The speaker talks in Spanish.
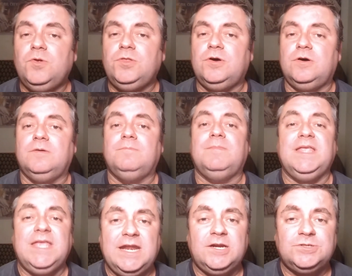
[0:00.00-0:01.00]
Mundo,
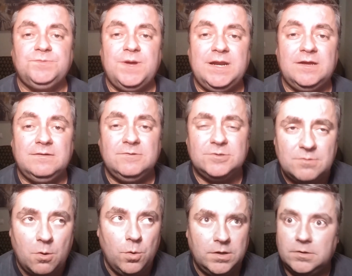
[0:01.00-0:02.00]
mañana nos, buena, no,
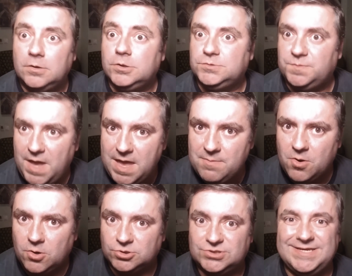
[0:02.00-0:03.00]
uy, nos
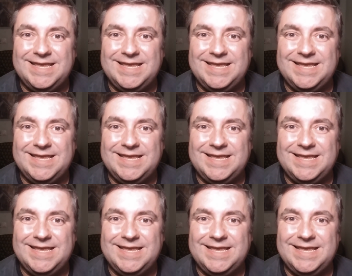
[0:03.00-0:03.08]
vemos.